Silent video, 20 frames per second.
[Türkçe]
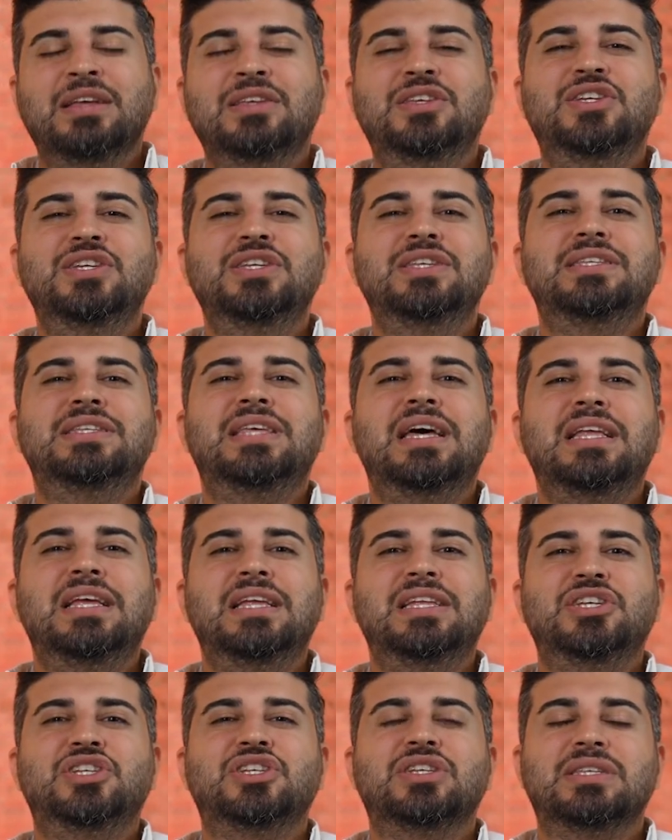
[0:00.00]
Cinsel
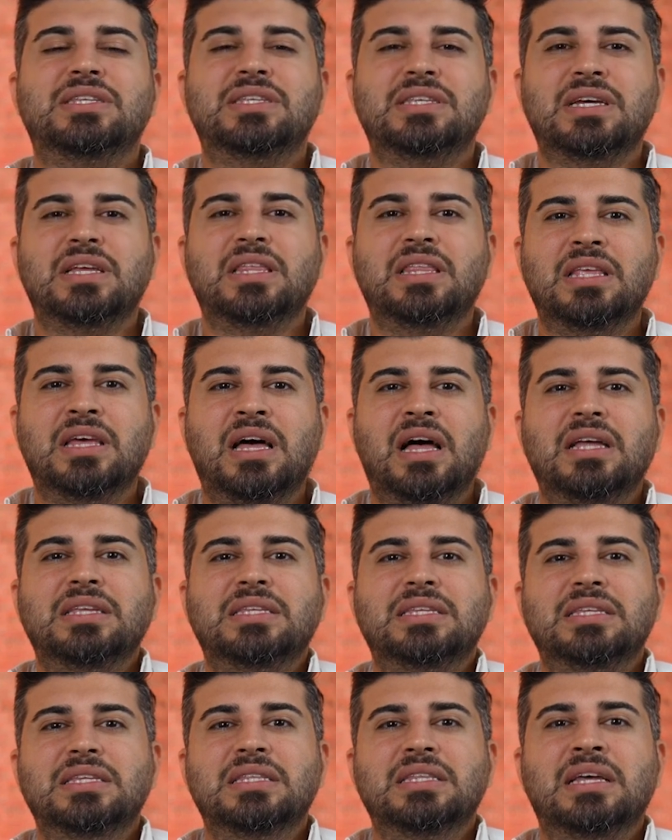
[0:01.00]
ilişki sıklığı
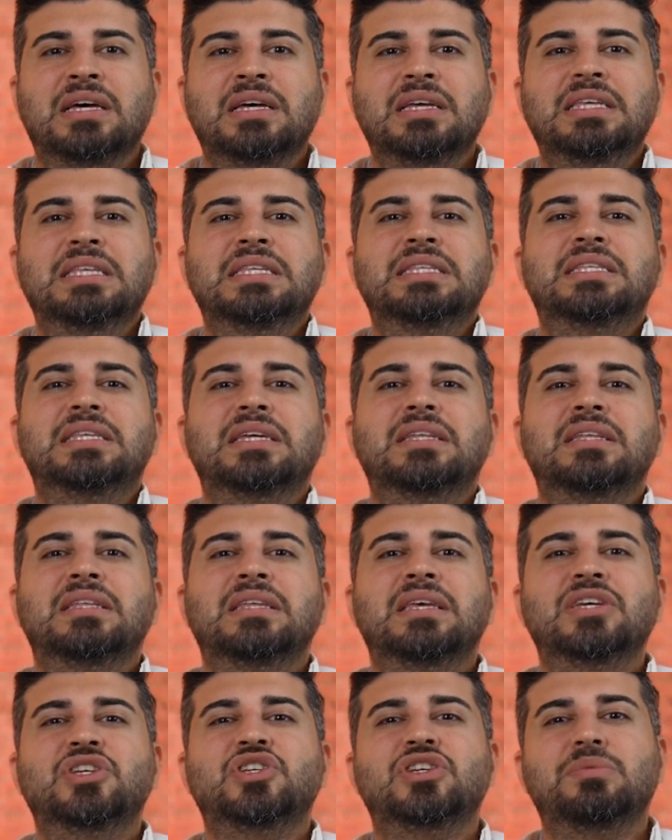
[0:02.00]
aslında insanın
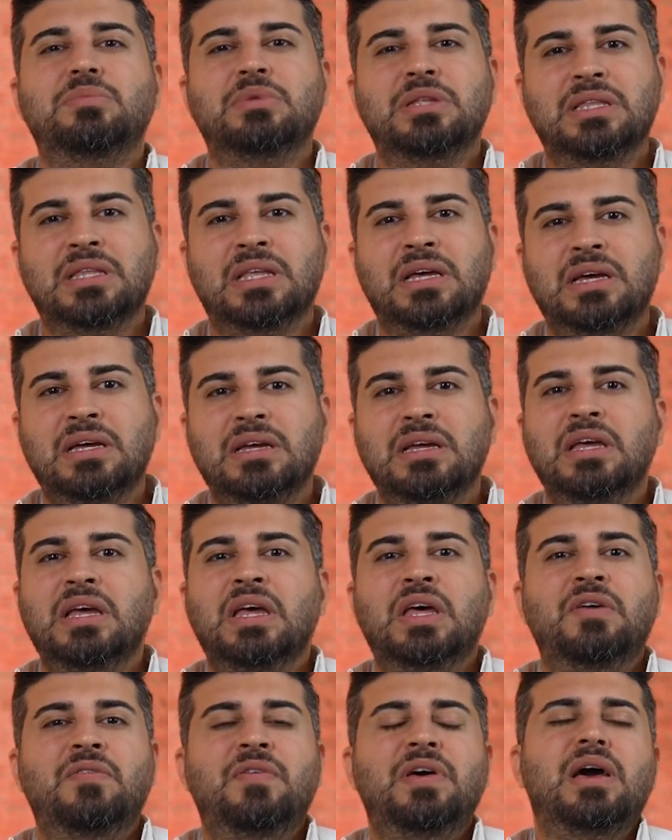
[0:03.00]
yaşamında
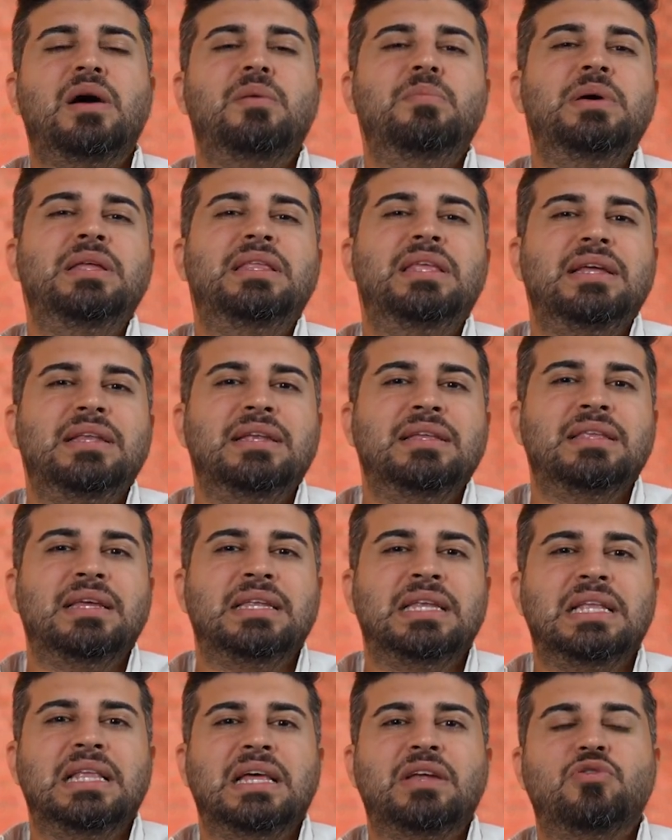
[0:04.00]
veya
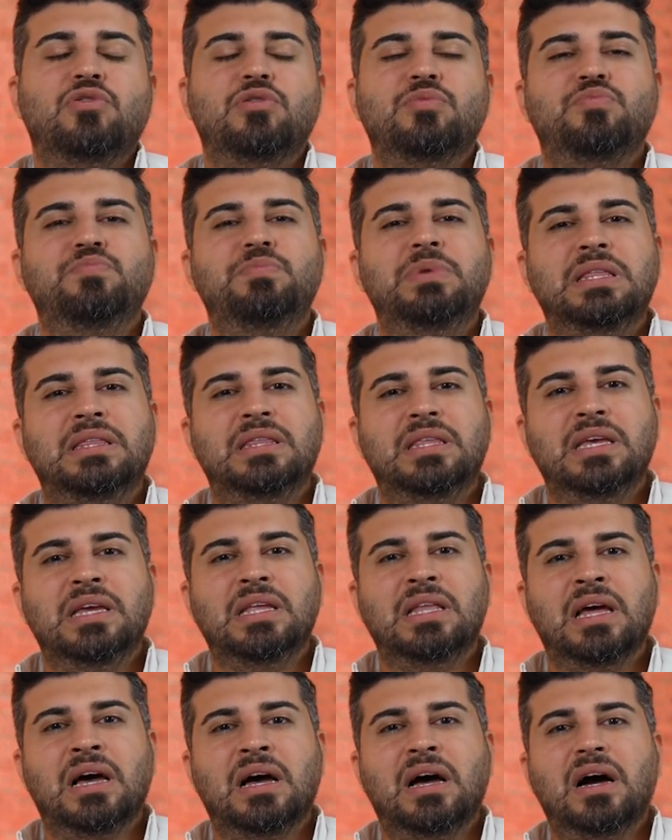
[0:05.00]
bedeninde neler olup
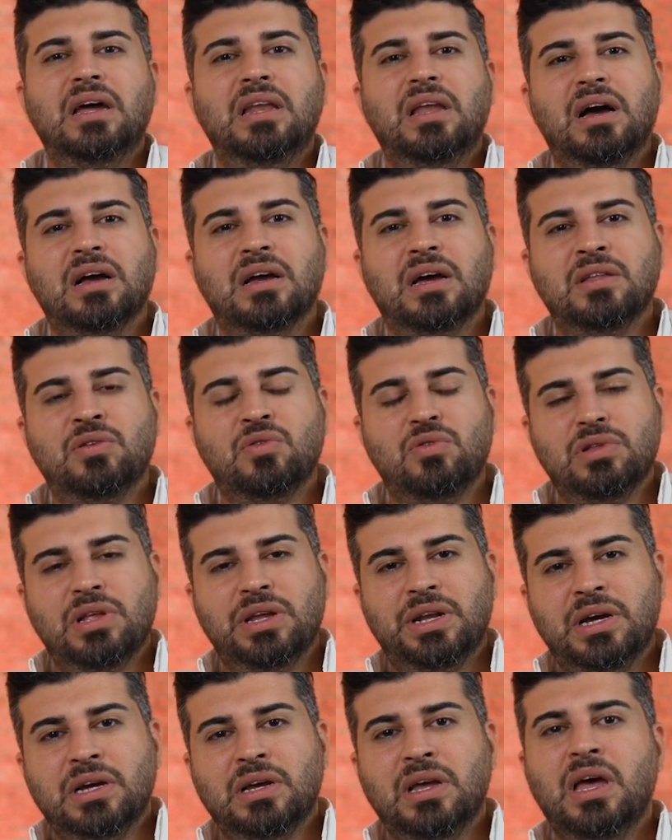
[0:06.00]
bittiğiyle alakalı
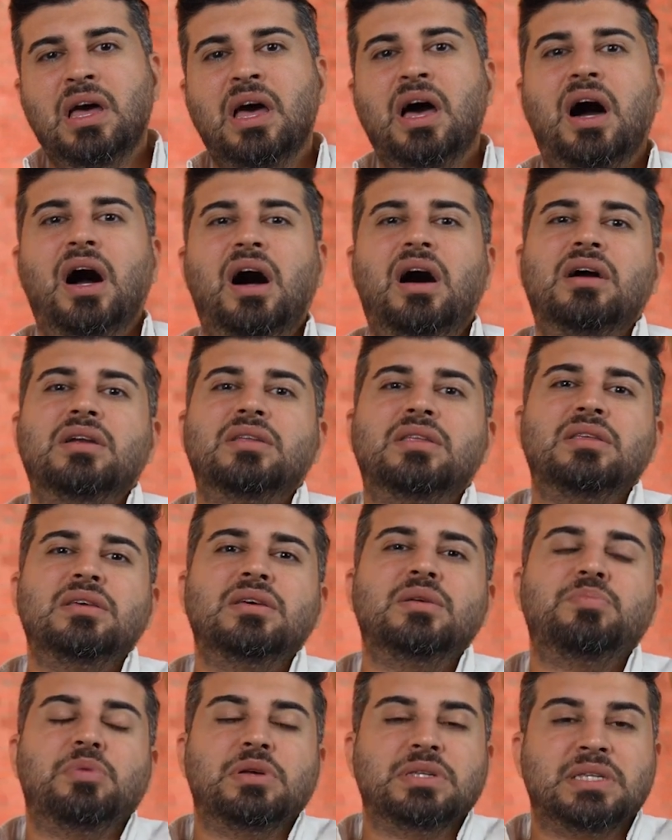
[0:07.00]
olarak
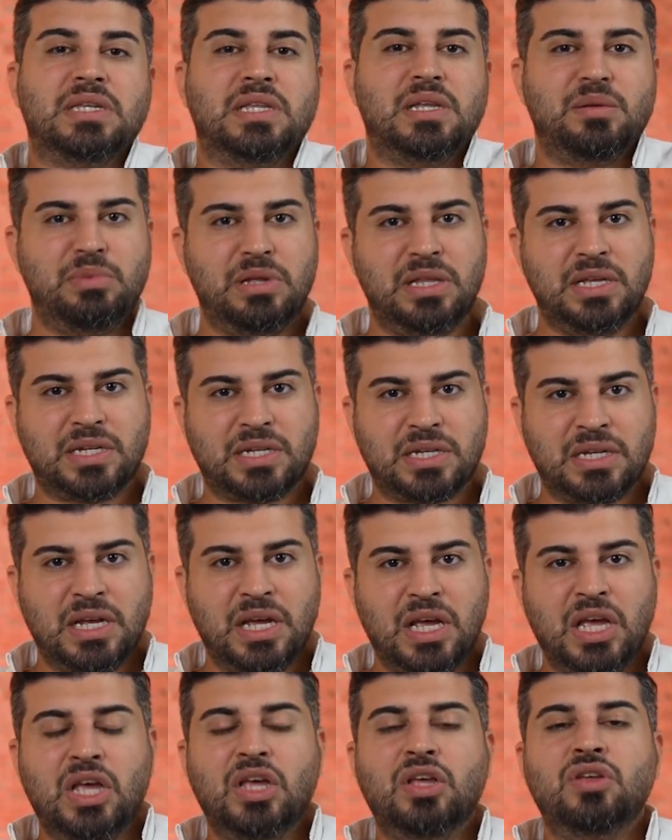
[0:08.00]
artıp azalabilir.
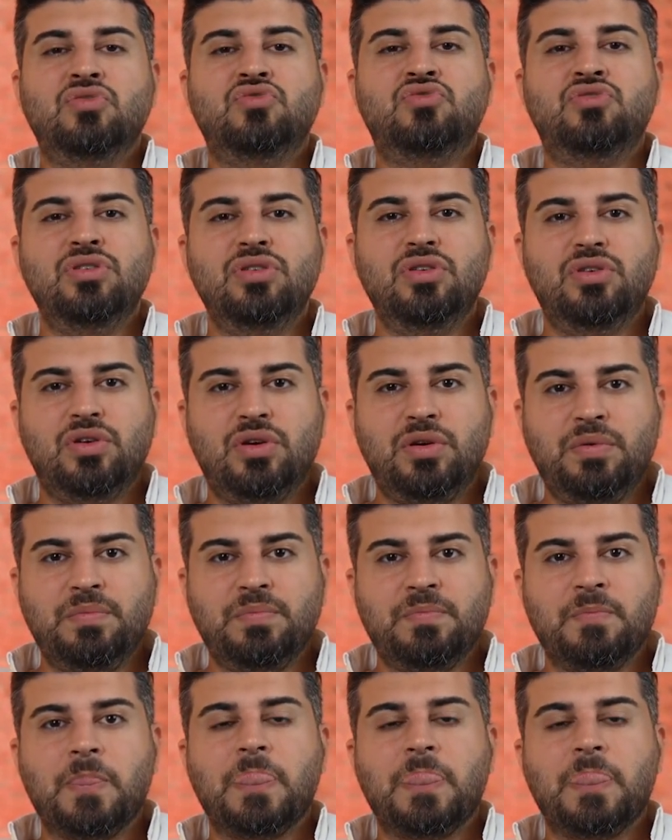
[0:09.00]
Çünkü